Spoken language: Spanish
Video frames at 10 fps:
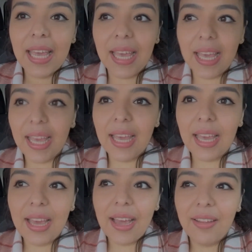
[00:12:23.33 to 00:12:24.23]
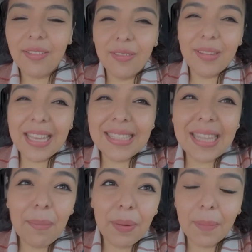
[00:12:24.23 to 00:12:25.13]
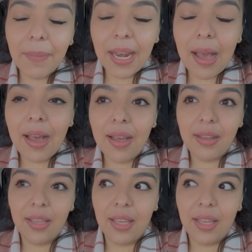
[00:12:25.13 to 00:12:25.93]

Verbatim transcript: eh, es la primera